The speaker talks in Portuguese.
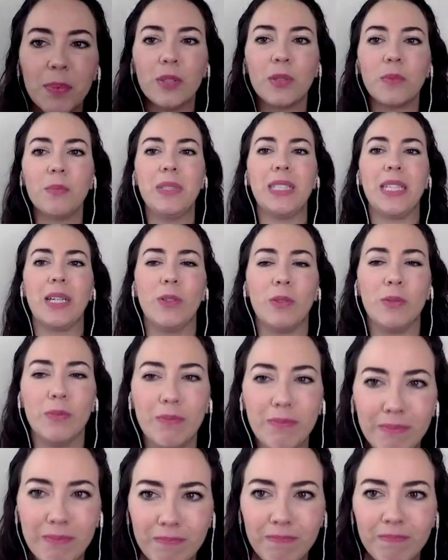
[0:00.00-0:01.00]
abdominal
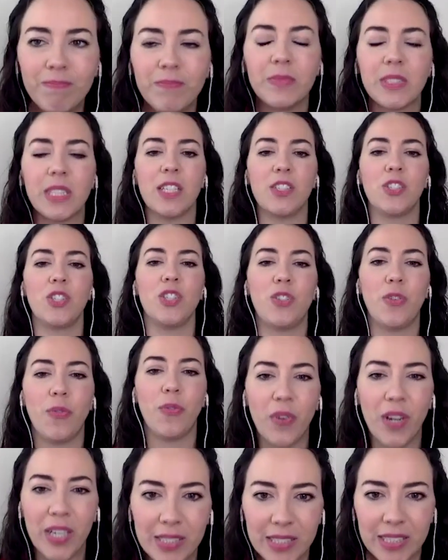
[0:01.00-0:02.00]
hum, que a gente
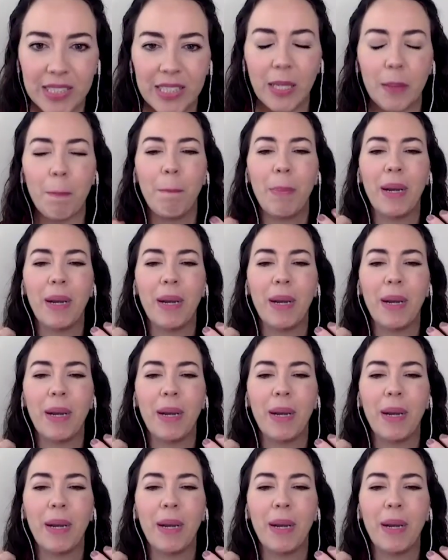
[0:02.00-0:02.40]
faz assim,